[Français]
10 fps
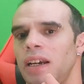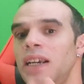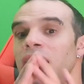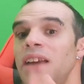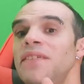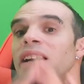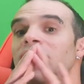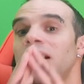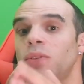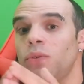Live
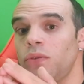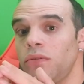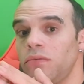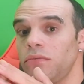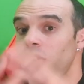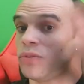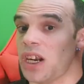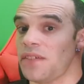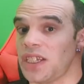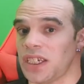cadeau, comme je
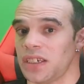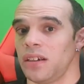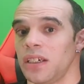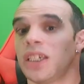l'avais dit,